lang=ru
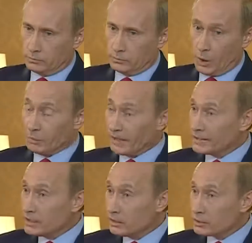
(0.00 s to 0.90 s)
Мы
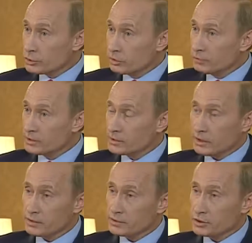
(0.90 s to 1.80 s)
надеялись, что
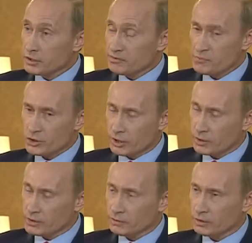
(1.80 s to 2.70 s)
администрация США
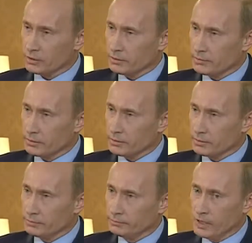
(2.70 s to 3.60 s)
вмешается в этот конфликт
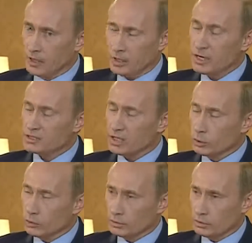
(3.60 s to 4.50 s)
и
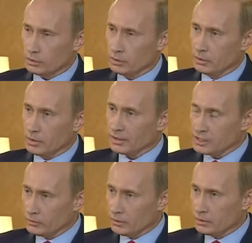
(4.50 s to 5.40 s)
остановит
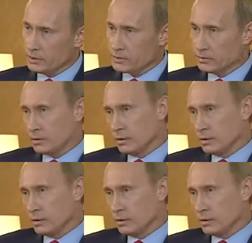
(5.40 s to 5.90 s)
агрессивные действия